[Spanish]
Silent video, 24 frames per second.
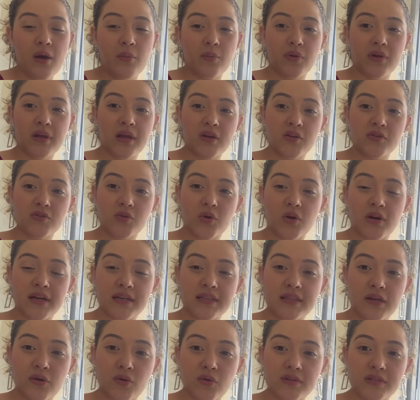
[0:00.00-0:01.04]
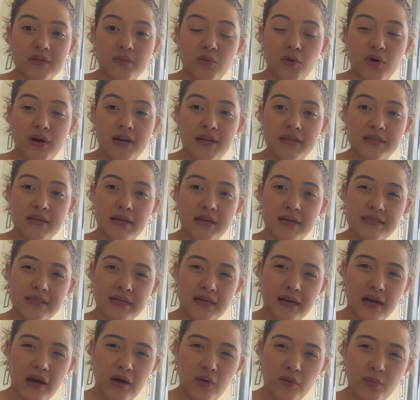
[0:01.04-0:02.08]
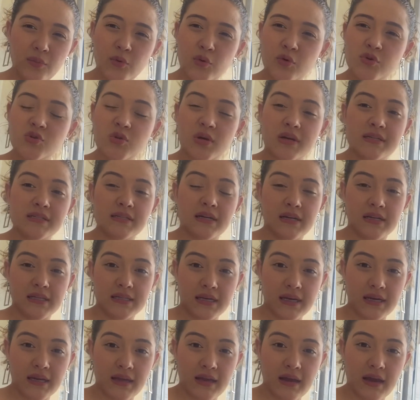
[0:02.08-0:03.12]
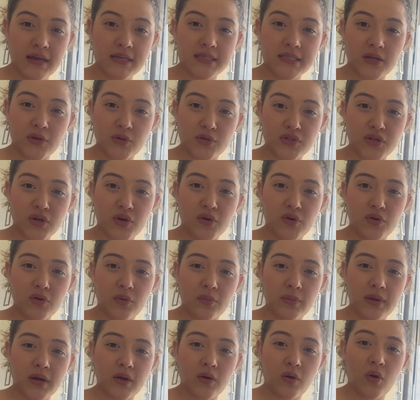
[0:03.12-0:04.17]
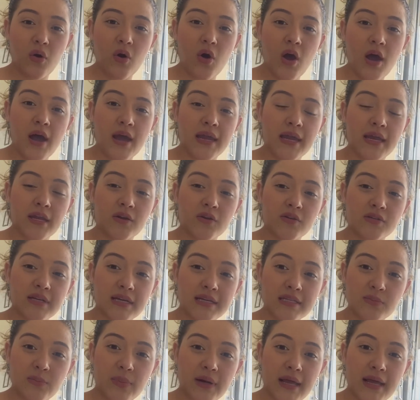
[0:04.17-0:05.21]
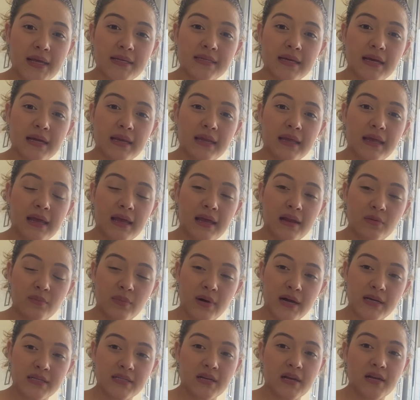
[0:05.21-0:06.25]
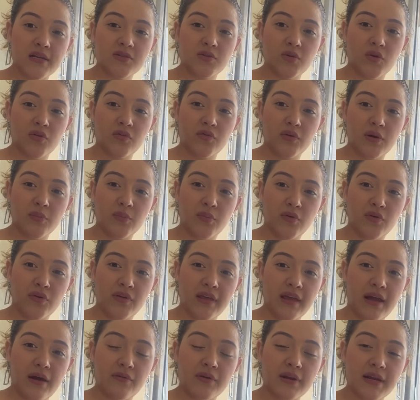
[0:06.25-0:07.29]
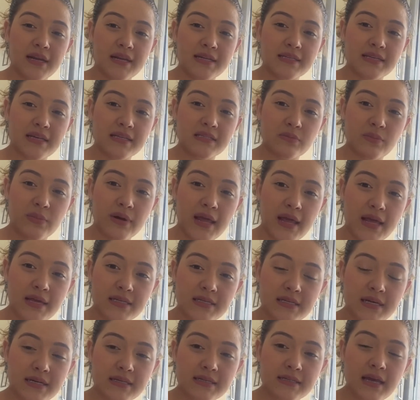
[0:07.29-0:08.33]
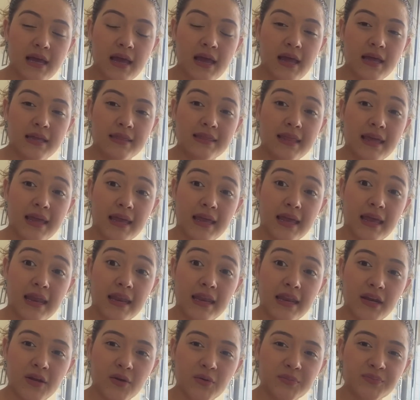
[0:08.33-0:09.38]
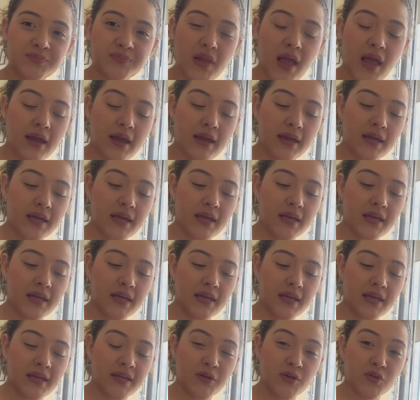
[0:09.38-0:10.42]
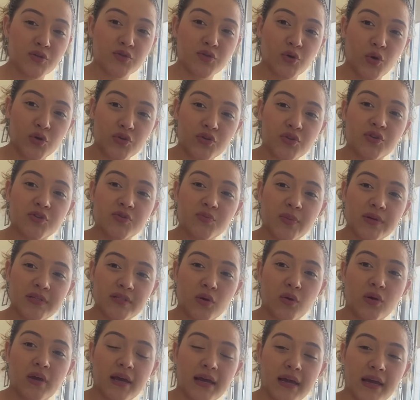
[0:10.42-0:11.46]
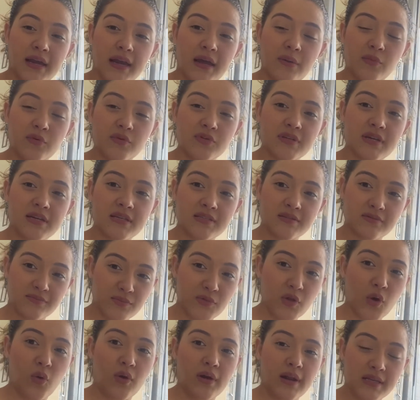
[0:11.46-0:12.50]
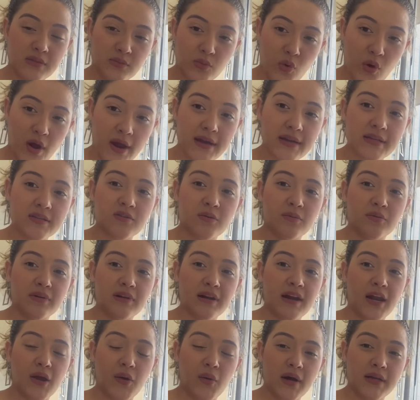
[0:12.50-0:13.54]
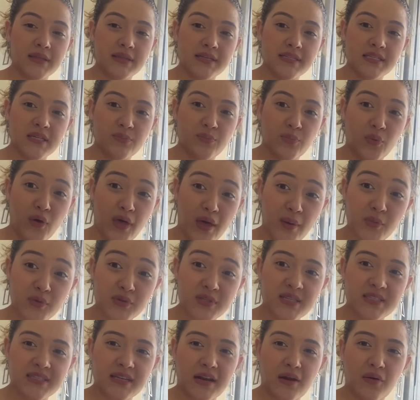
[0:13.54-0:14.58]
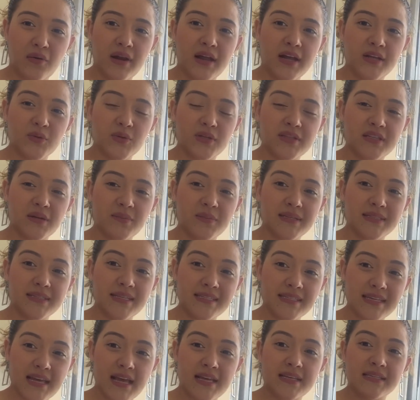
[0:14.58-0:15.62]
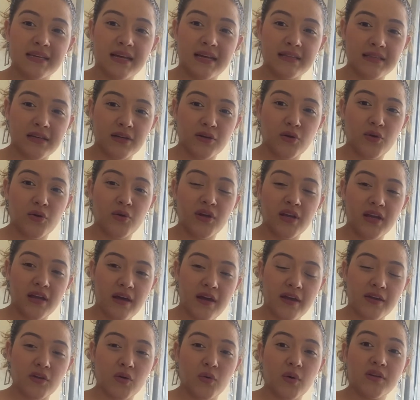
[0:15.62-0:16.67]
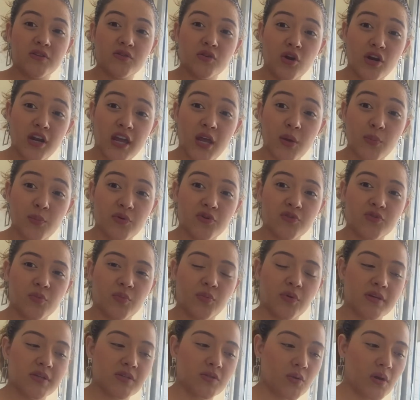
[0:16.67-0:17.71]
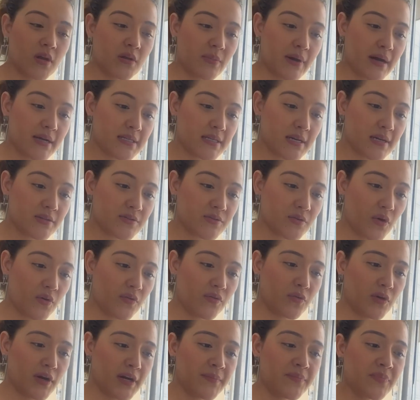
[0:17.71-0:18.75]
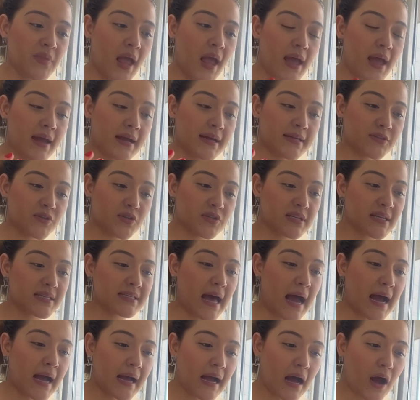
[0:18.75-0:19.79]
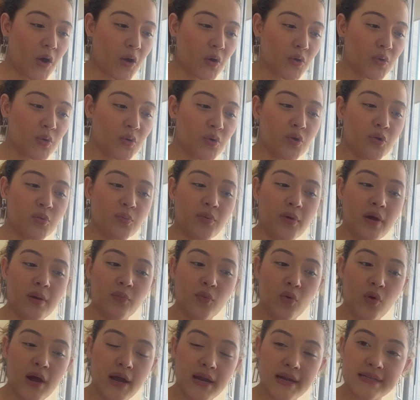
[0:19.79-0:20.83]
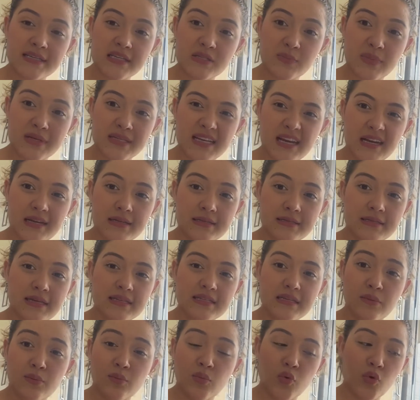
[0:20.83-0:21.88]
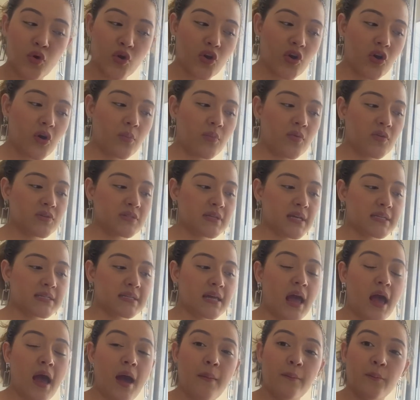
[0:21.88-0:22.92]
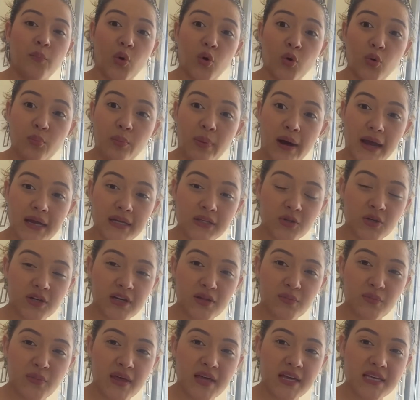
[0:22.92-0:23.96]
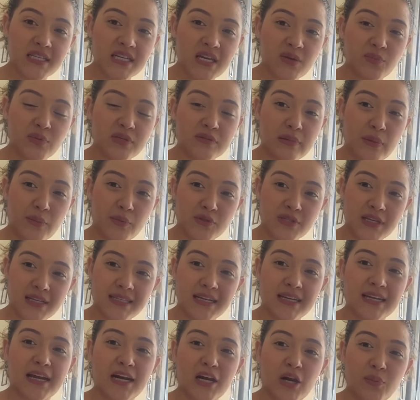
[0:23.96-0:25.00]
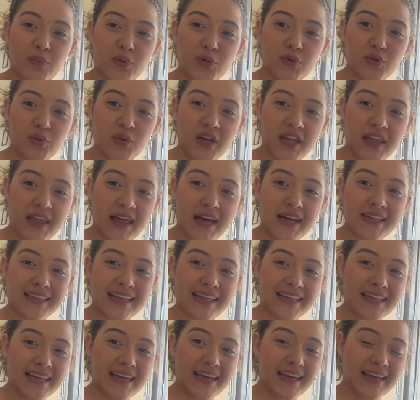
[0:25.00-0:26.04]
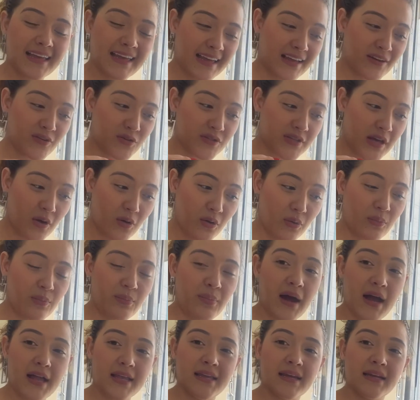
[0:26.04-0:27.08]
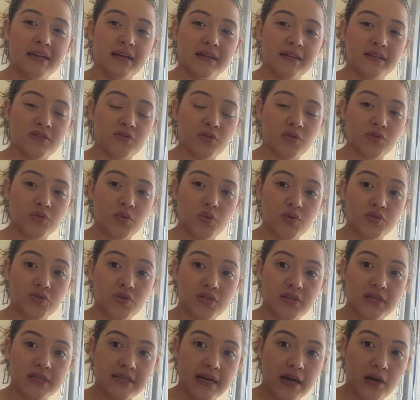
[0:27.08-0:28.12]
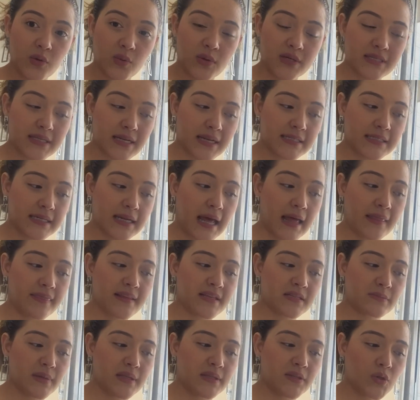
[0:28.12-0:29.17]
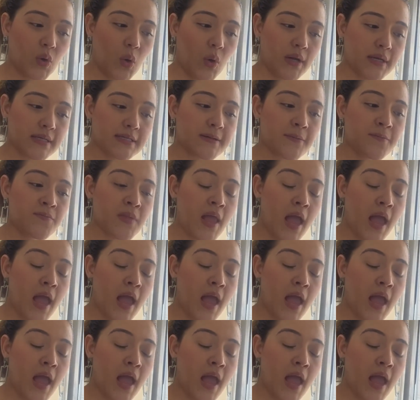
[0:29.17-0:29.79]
porque los colectivos de mujeres se han acercado mucho a la Secretaría de Desarrollo Económico y nos expresan que el Valle del Software podría abrir esas brechas de género y, nosotros pues lo que queremos es, no, las mujeres somos relevantes y podemos estar hablando en temas de ciencia, de tecnología, de innovación y por supuesto del Valle del Software. Entonces acá con un grupo de mujeres especialistas y muy gomosas por Python en Medellín, pues vamos a tener la oportunidad de que nos acompañen en estos cursos y sean nuestras grandes mentoras.